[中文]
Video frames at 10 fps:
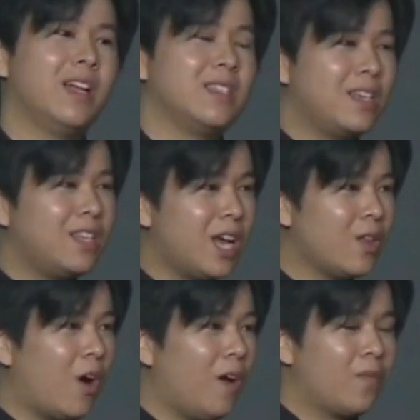今天
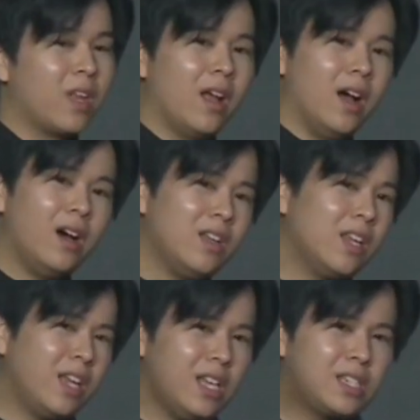哦，二
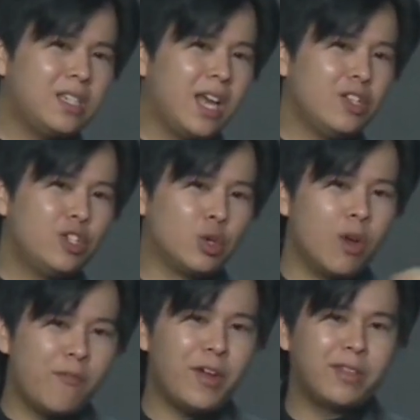零一七年九
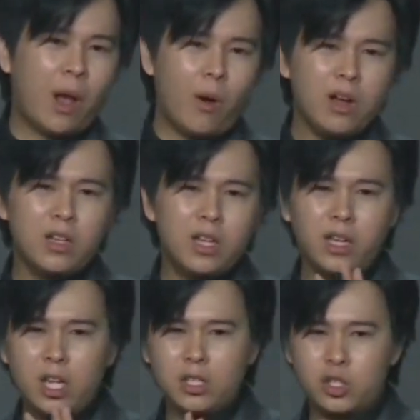月份到二零
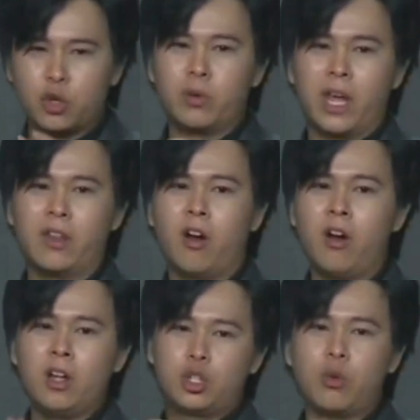一九年哦
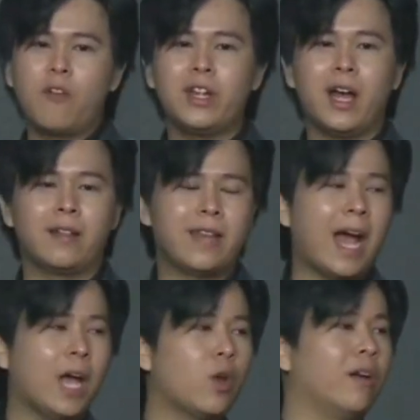九月份啊，大
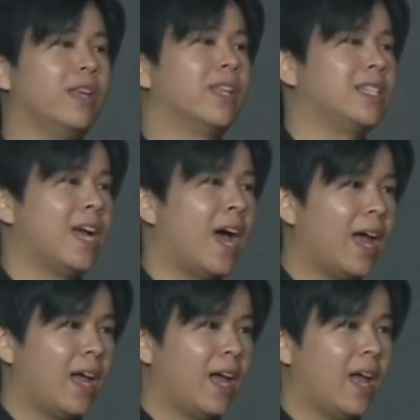概多少年？大家？
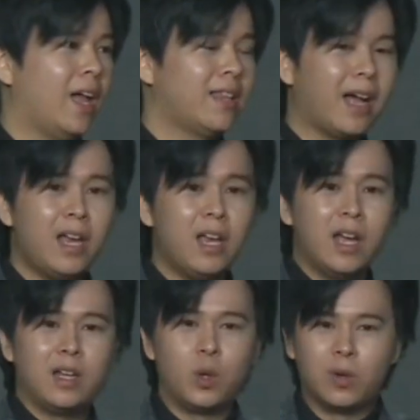大概
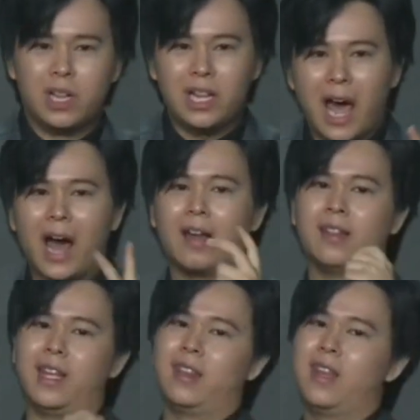有两
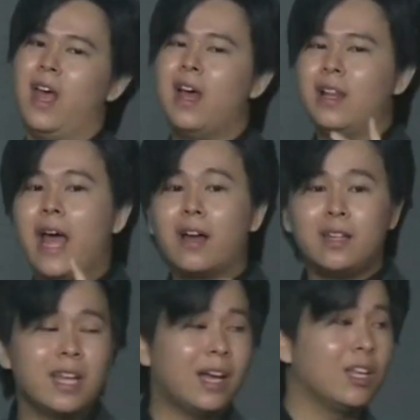年，两
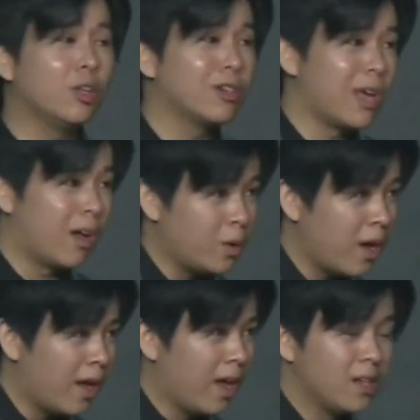年大概等于多少个
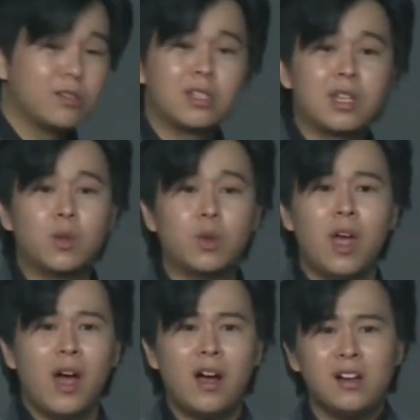月？就是等于
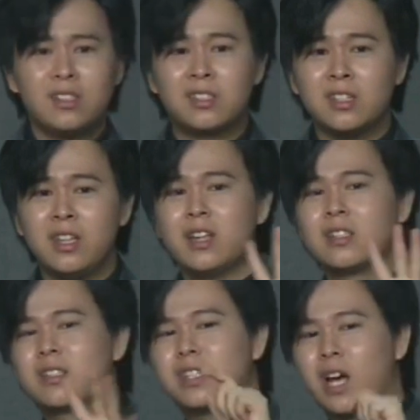二十
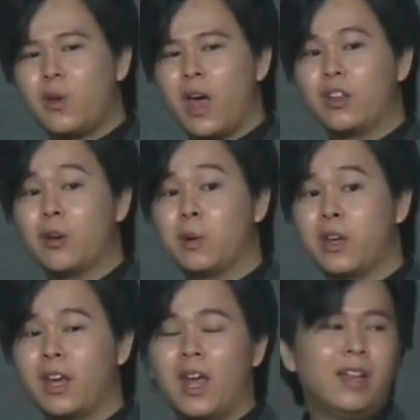四个月，对不
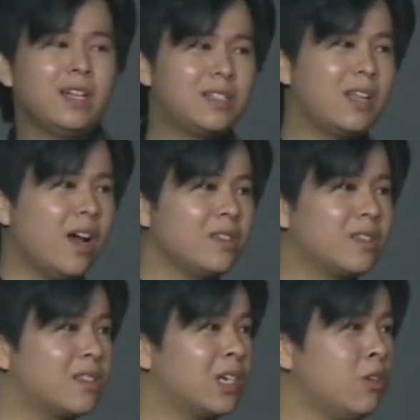对？那今天二十
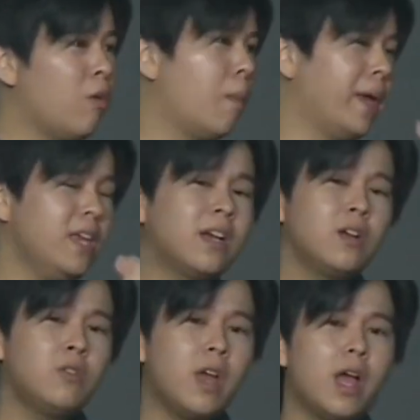四个月，我每一个
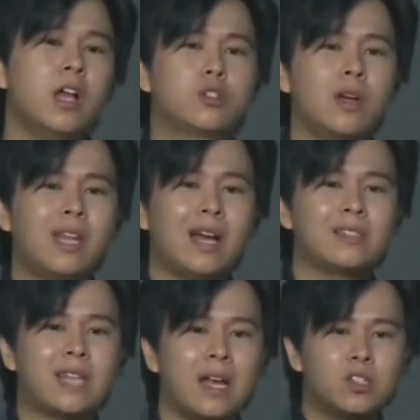月算它
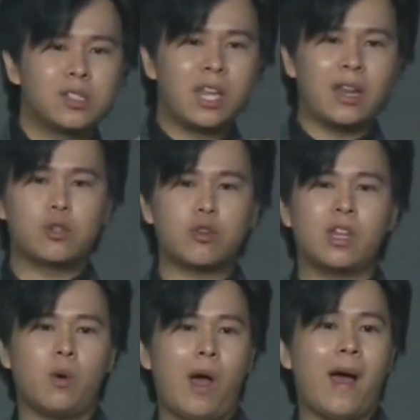三十天来算
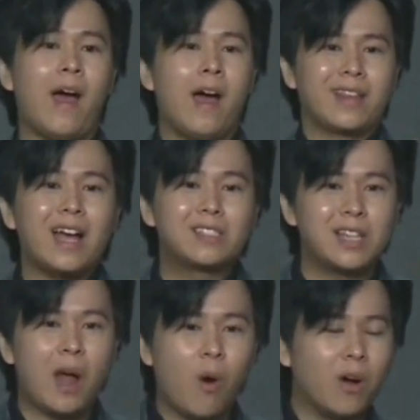的话，大家知
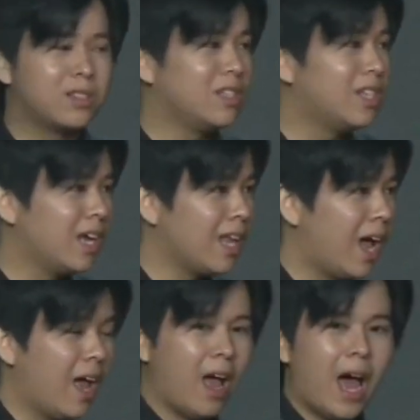道哦，今天呐，
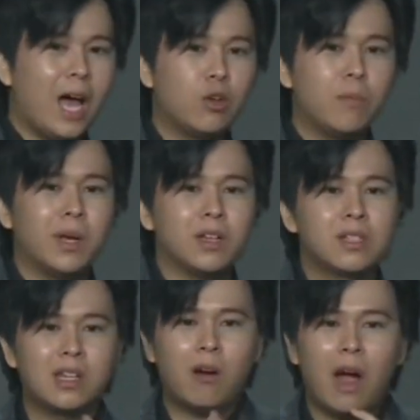爱多美的这
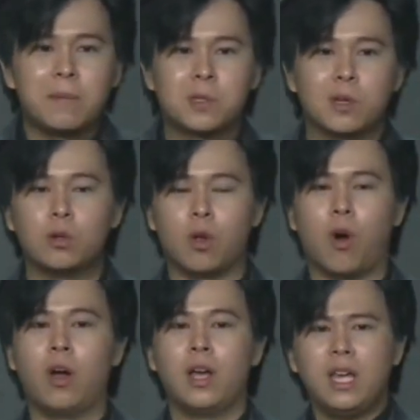一套 Absolute
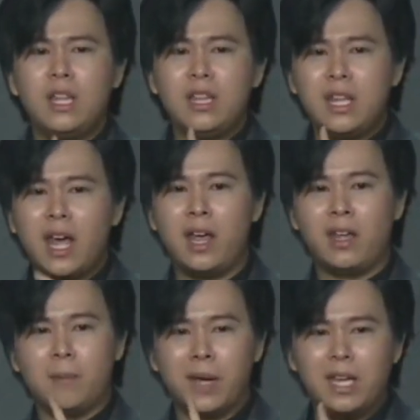哦，一年诶，
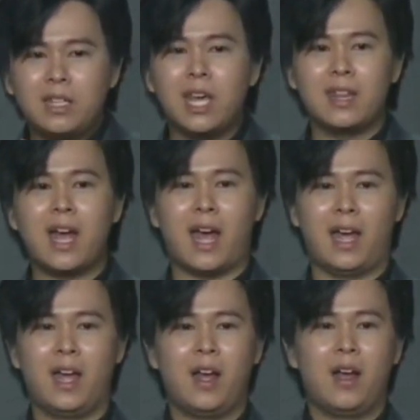每一天呐，
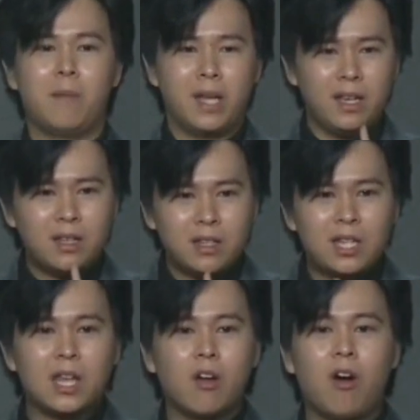每一
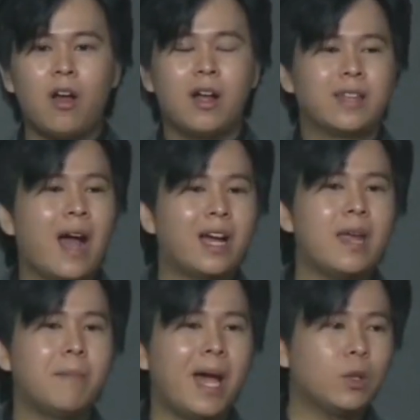天哦，它可以
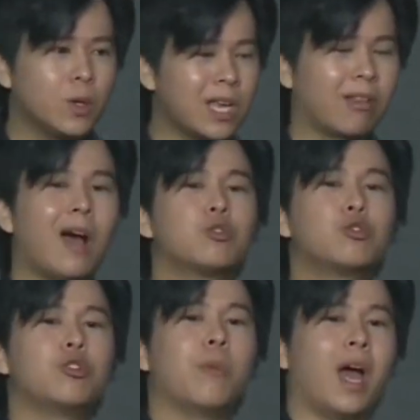卖多少套出
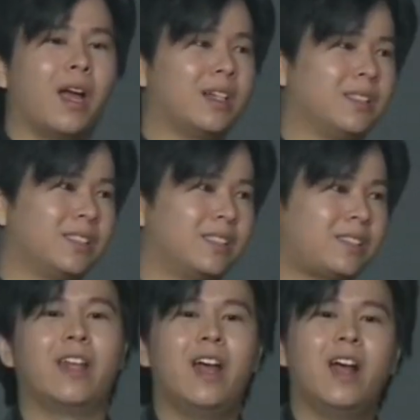去嘛？
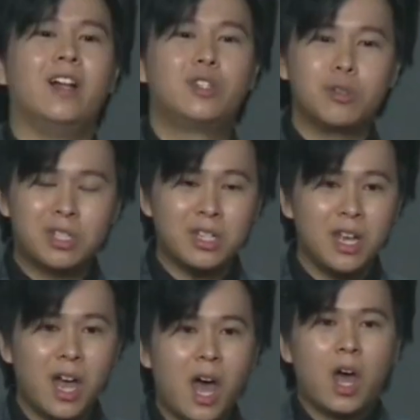就是
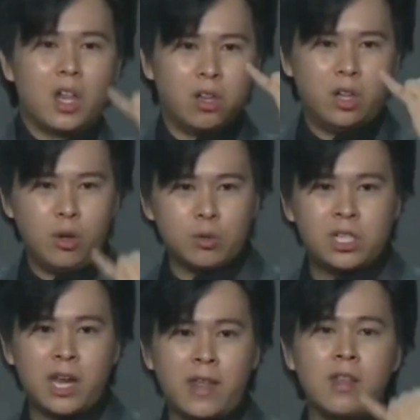六
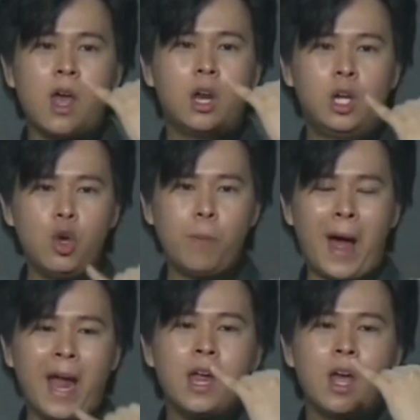千六
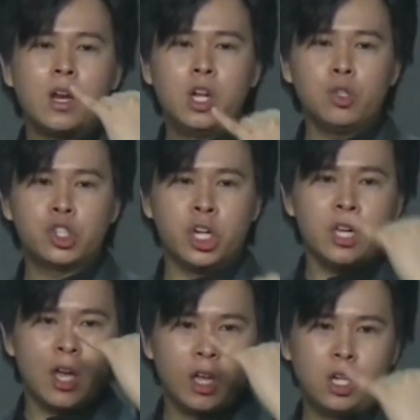百六
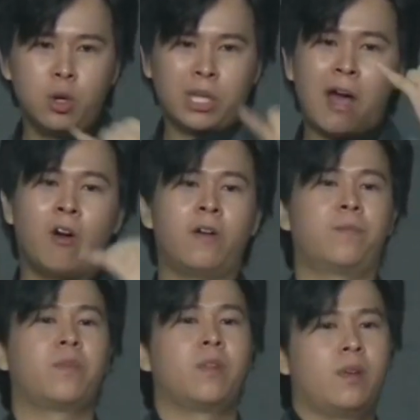十六套，
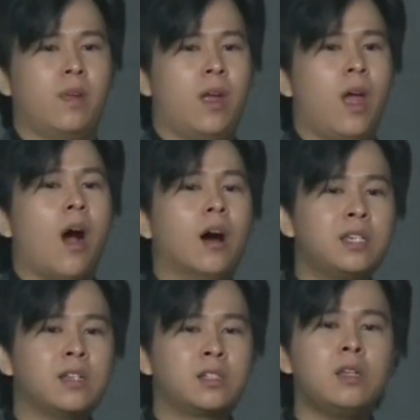而
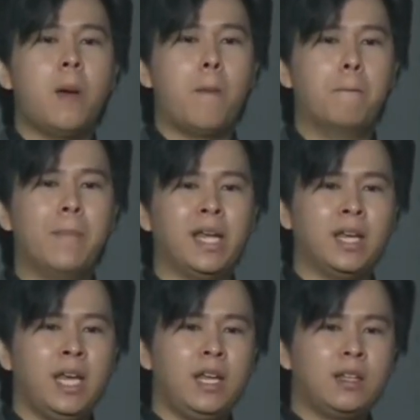且是每
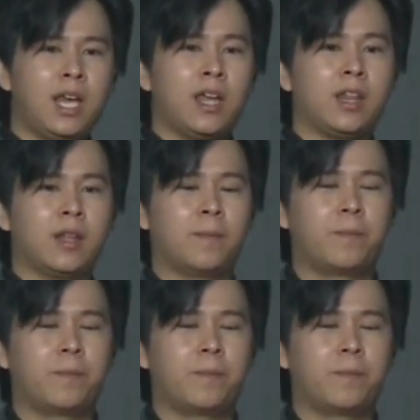一天，